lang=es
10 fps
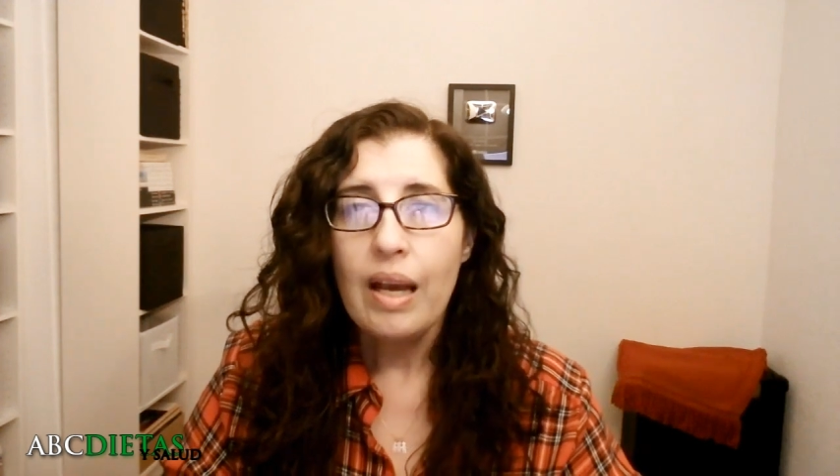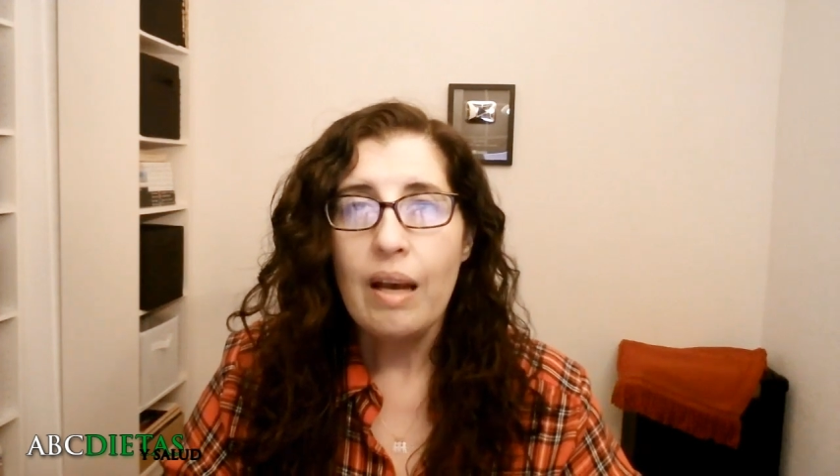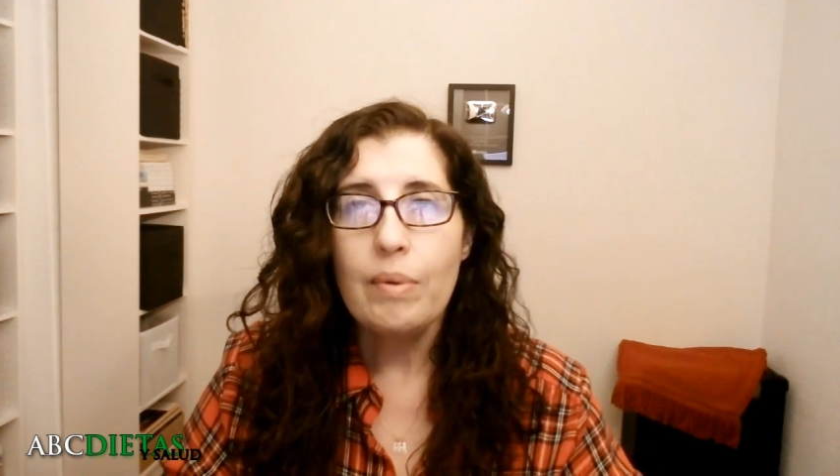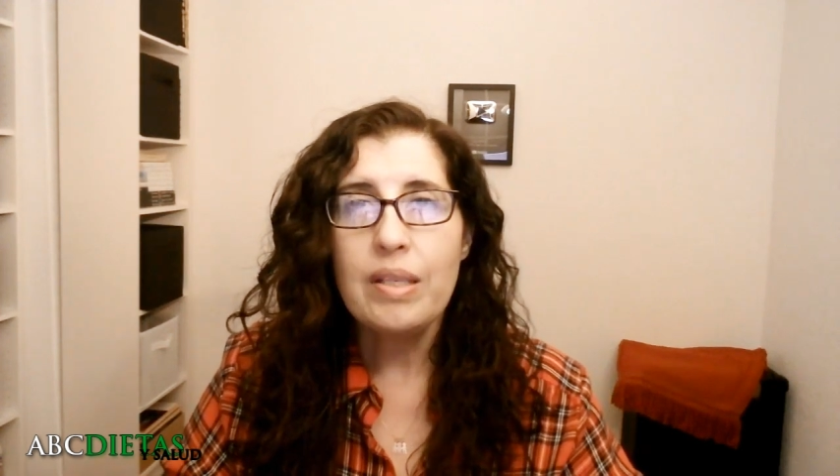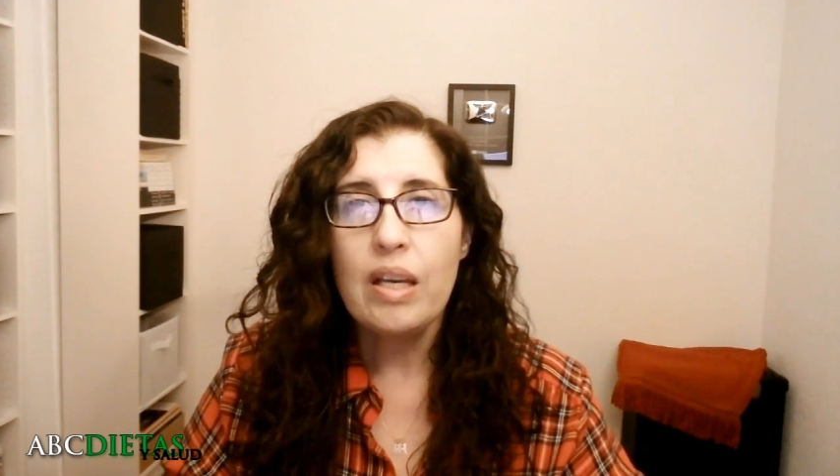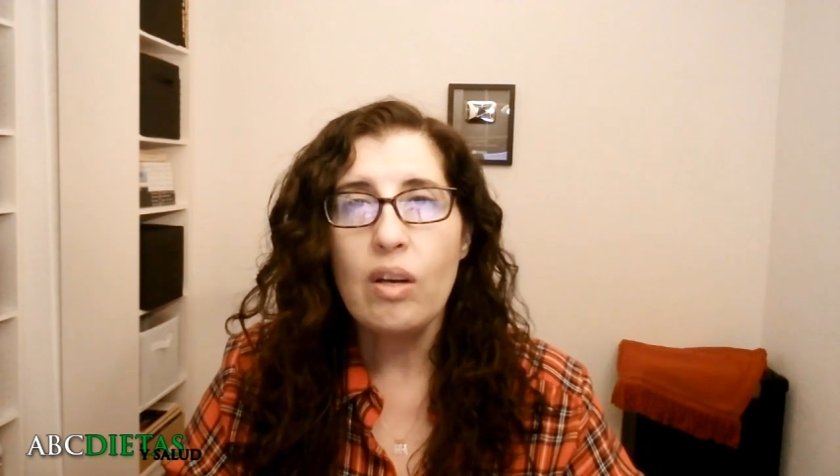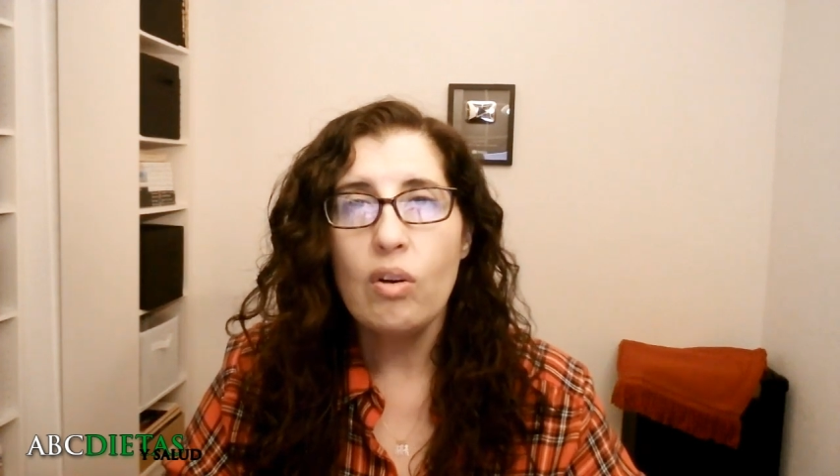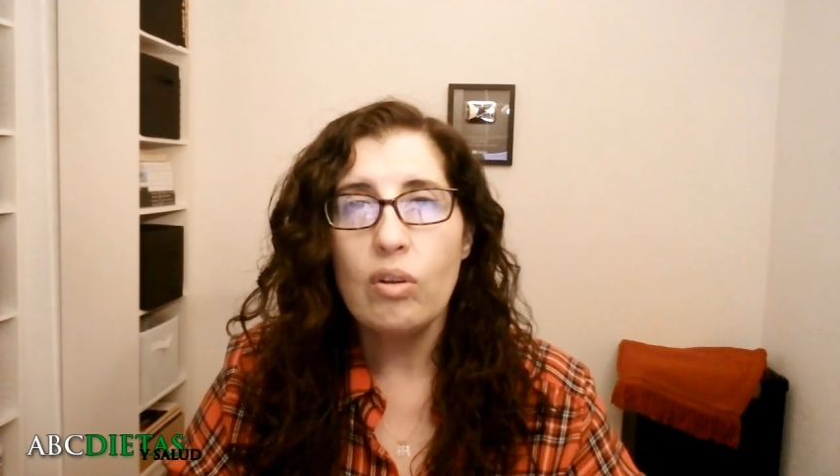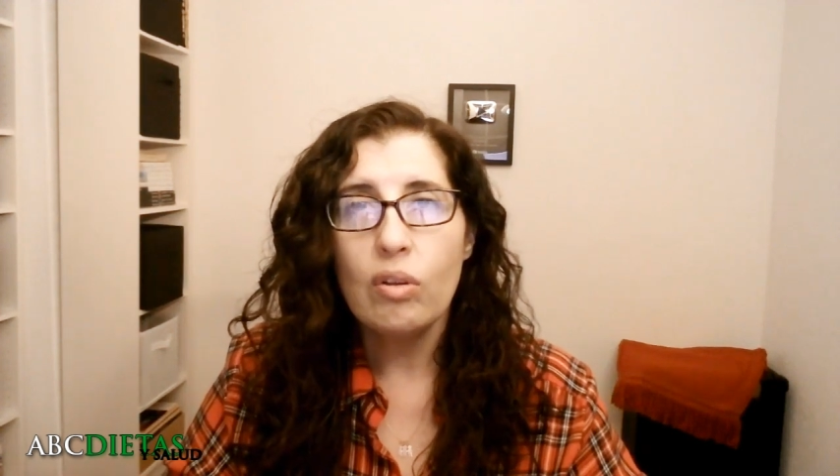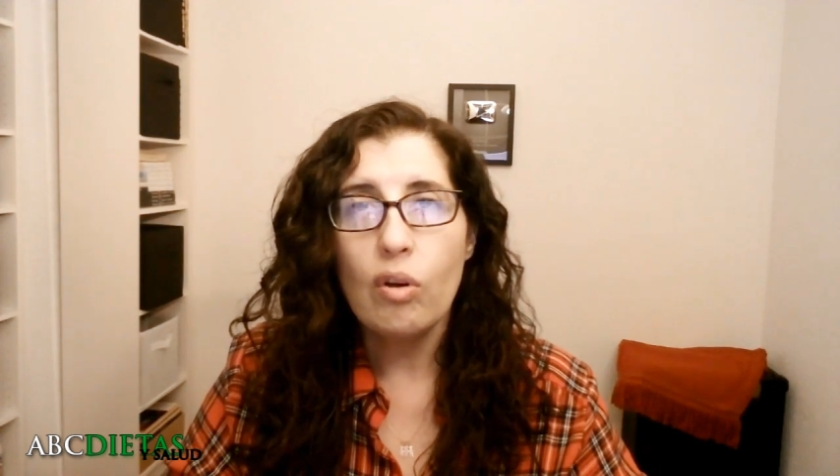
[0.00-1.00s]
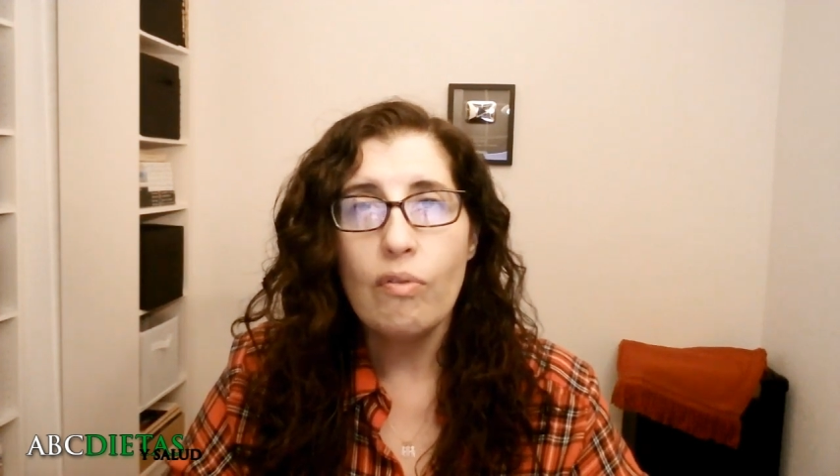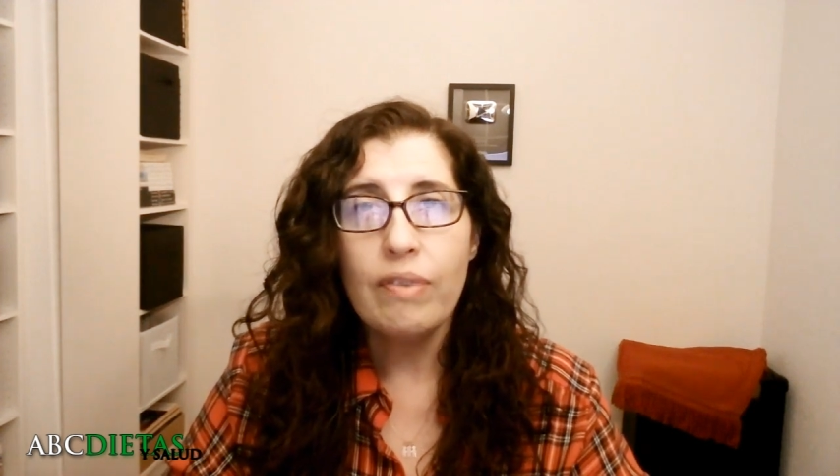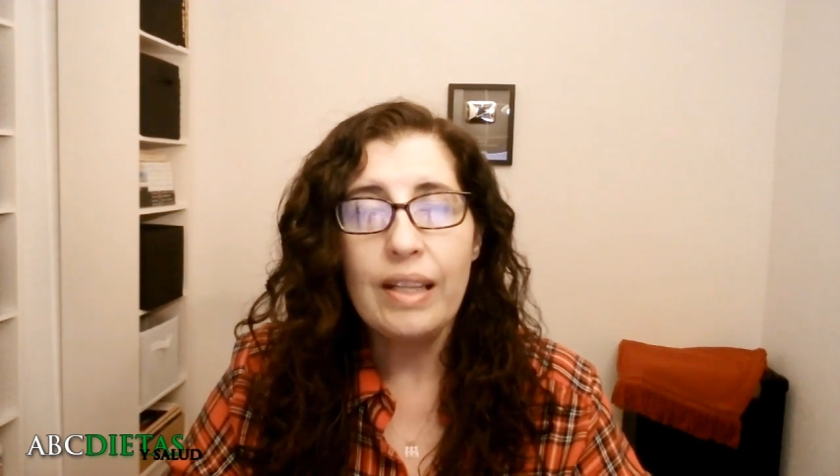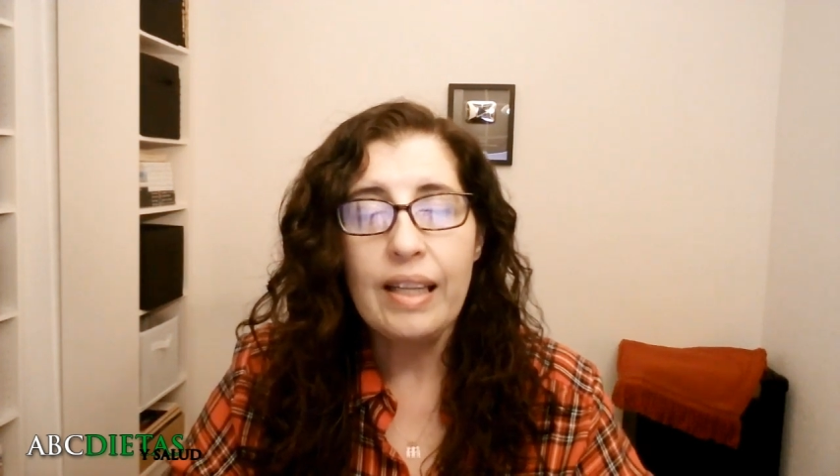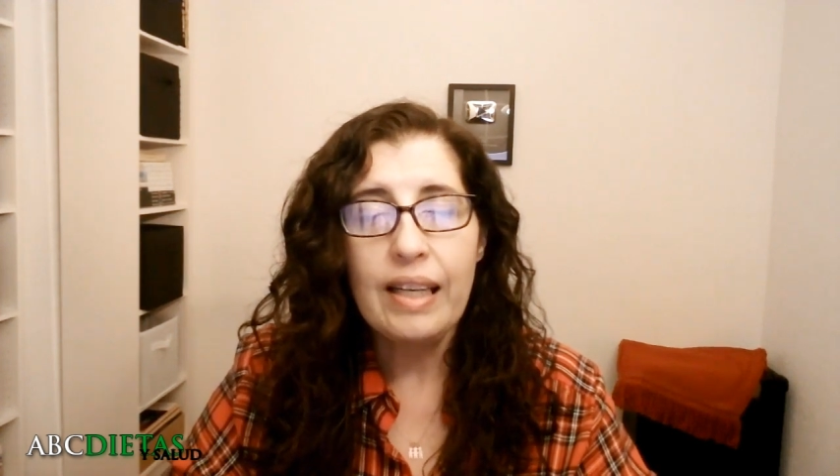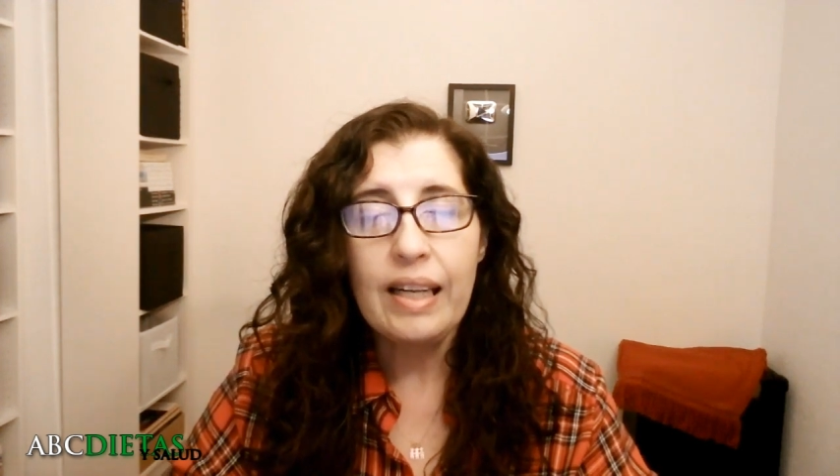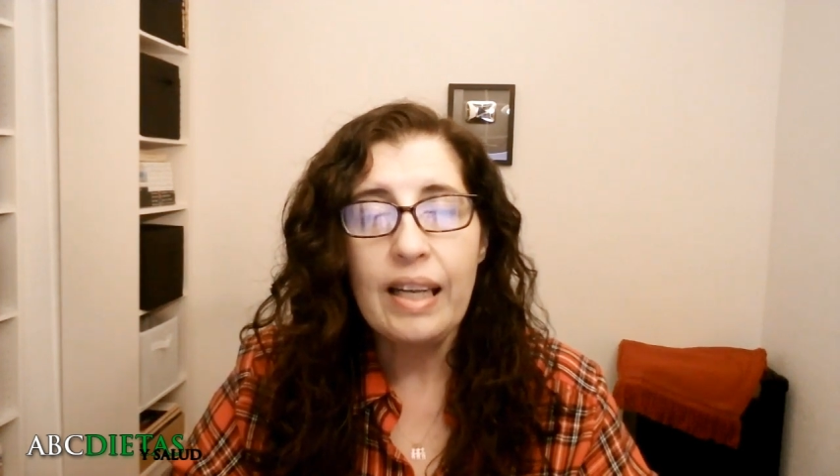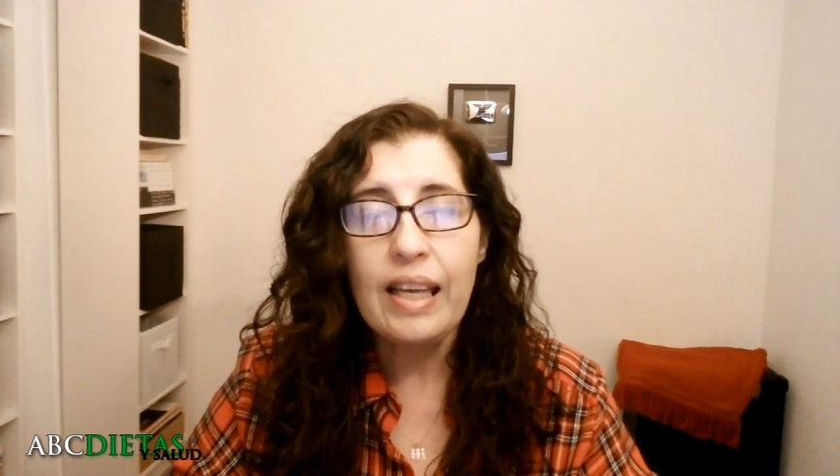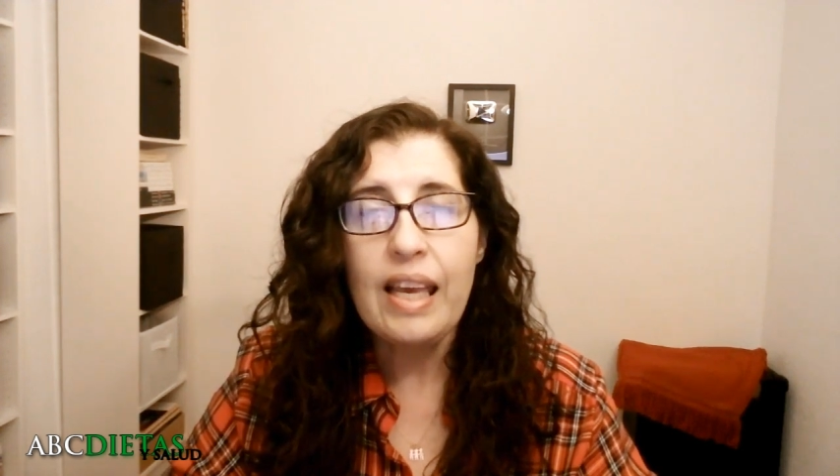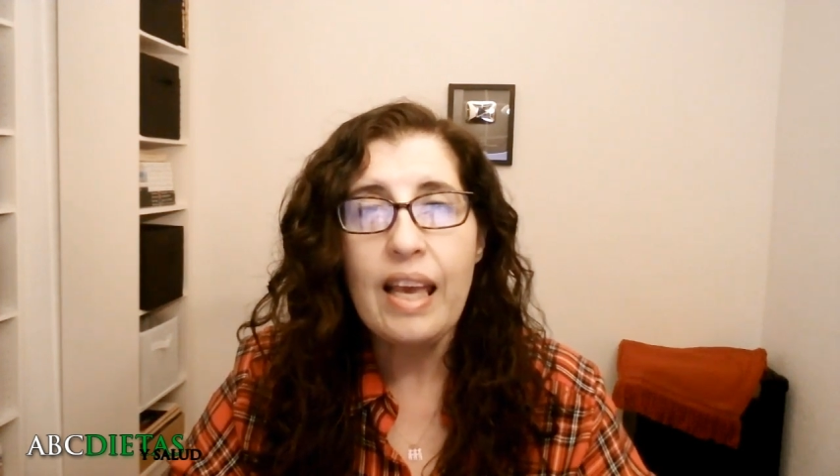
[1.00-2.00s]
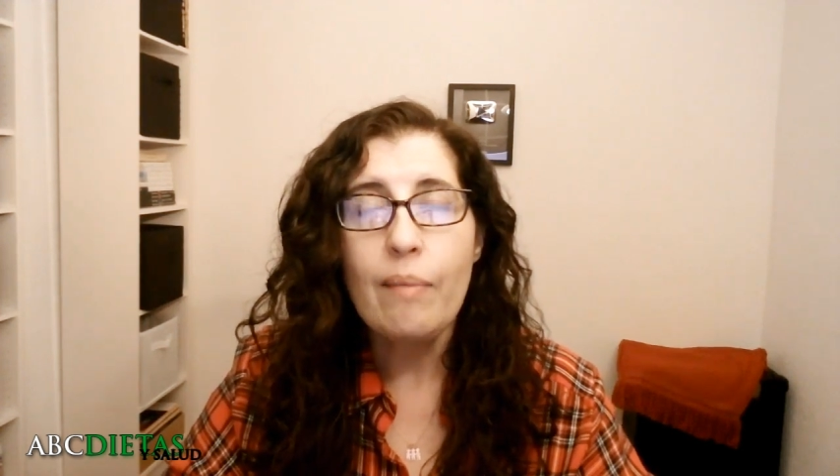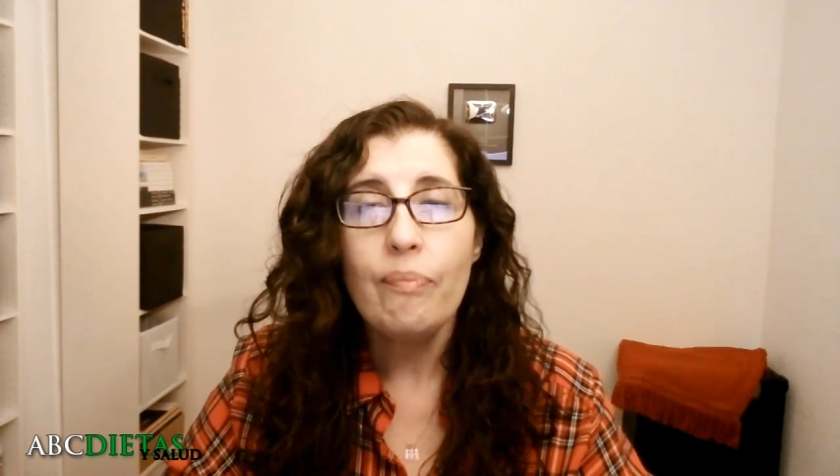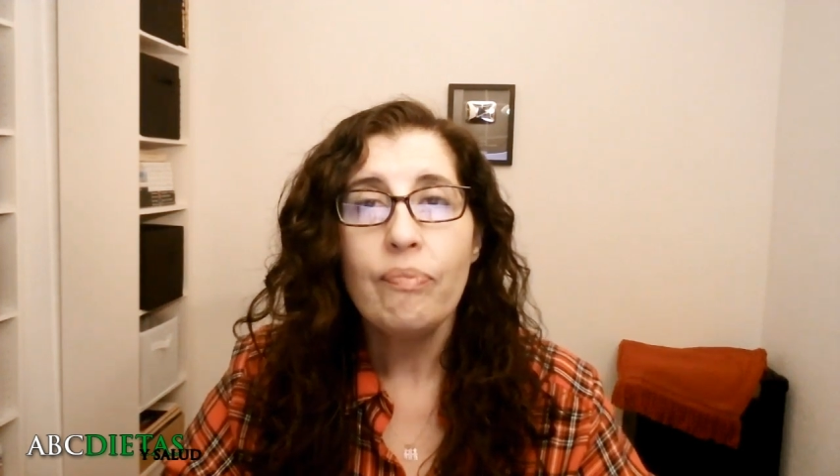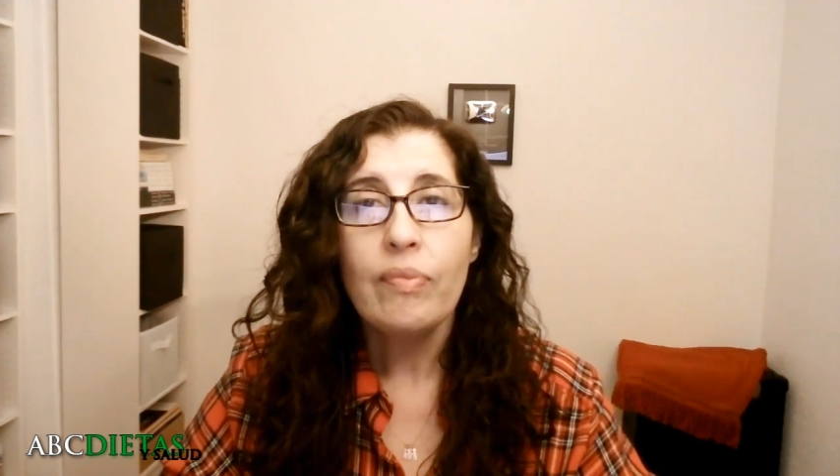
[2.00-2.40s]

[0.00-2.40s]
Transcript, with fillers: a veces con, con falta de energía.